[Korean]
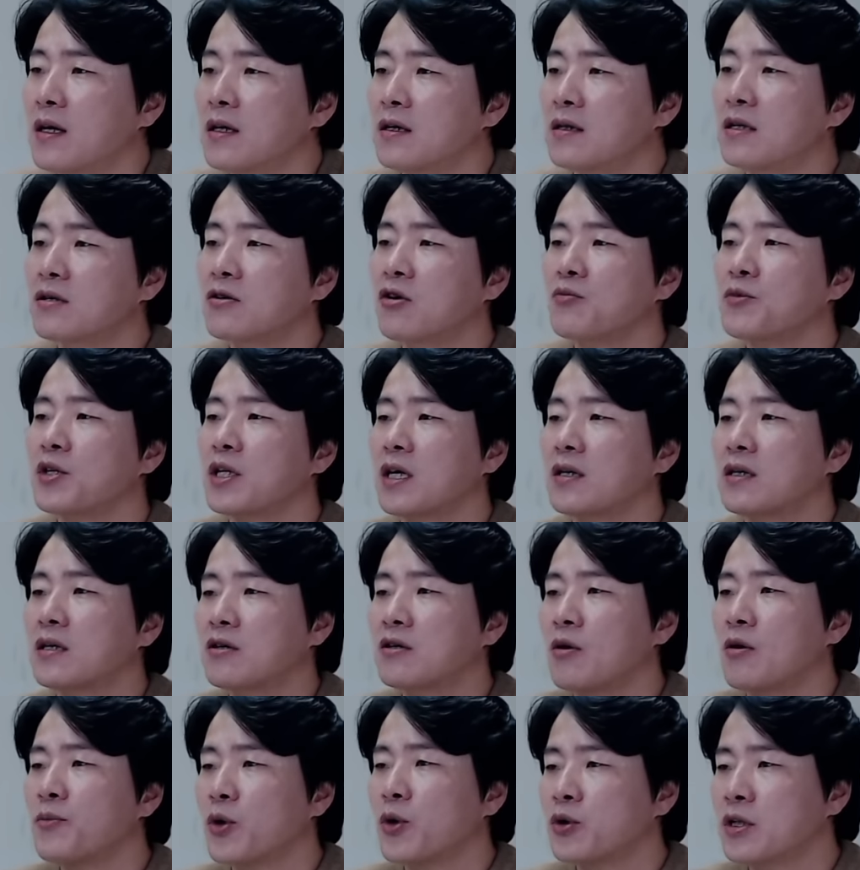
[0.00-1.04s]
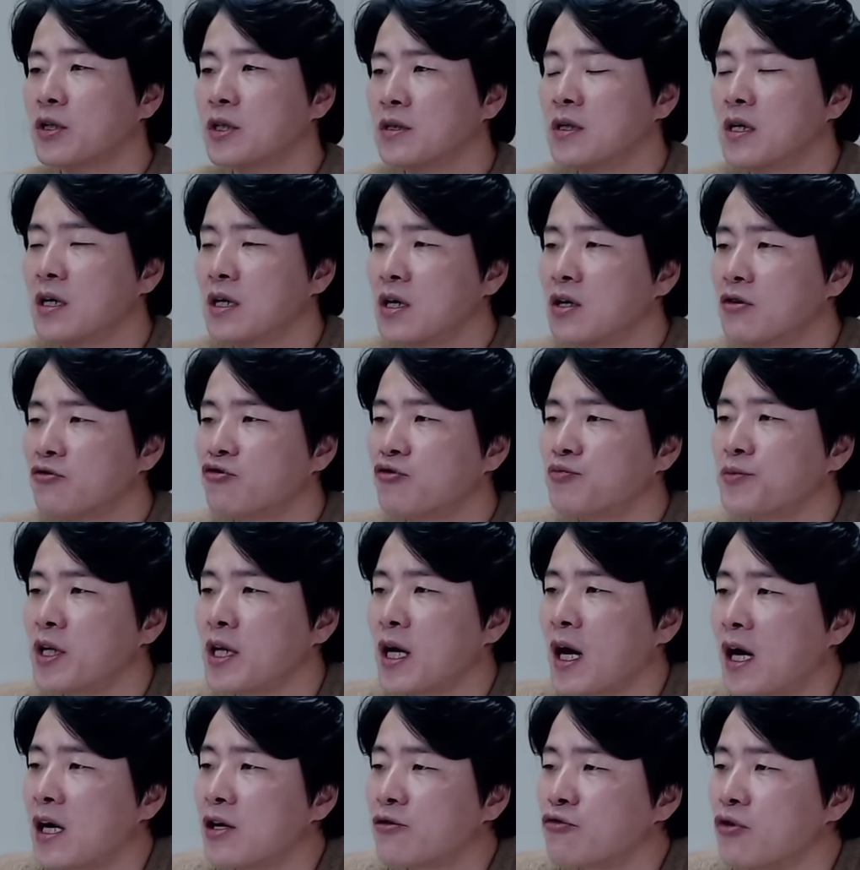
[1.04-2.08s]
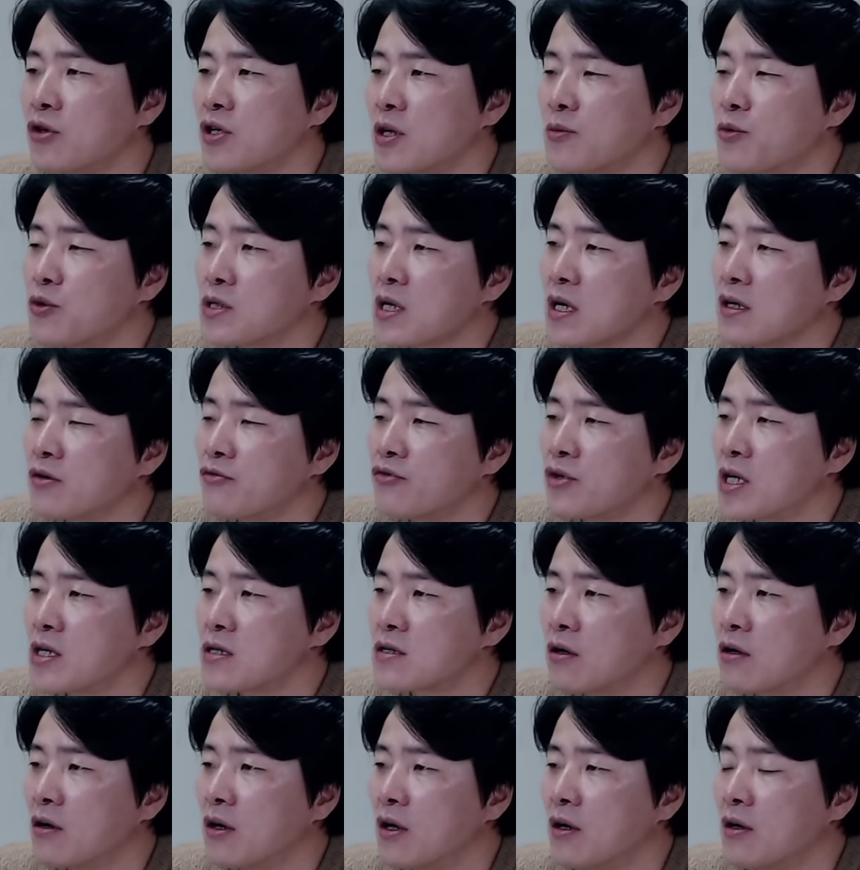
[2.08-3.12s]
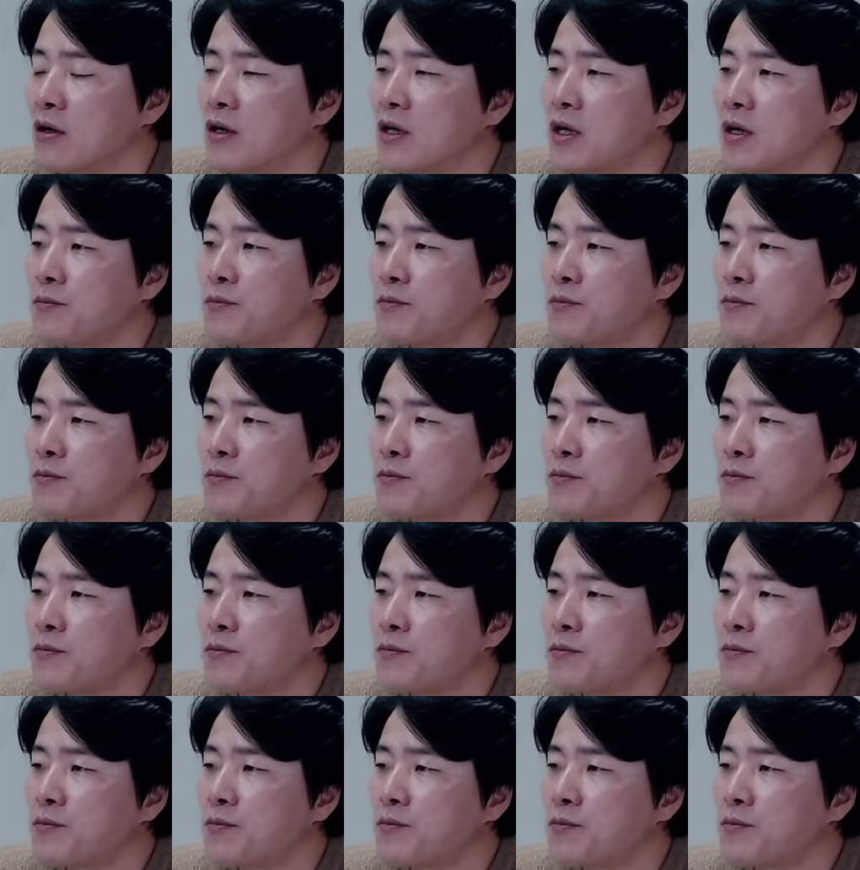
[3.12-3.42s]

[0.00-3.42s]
특검이나 특검보는 국민의 알 권리 보장을 위해서